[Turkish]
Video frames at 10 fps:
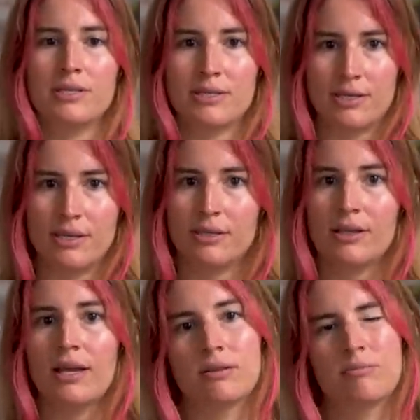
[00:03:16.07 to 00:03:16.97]

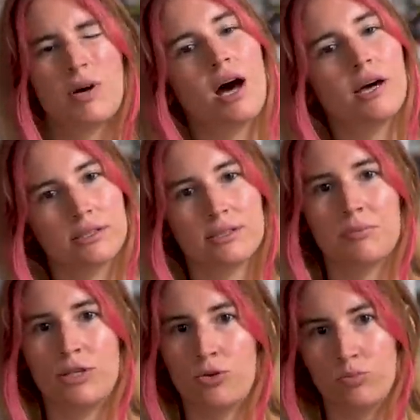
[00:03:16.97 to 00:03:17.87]
isteğinden
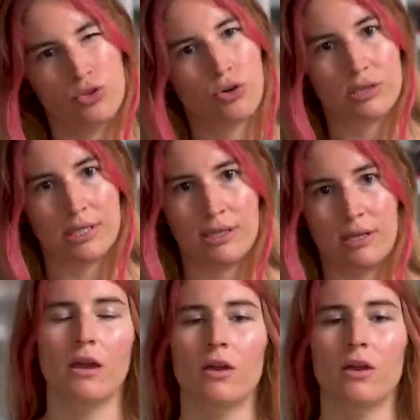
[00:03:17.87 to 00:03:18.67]
ayrılabiliyor bu noktada.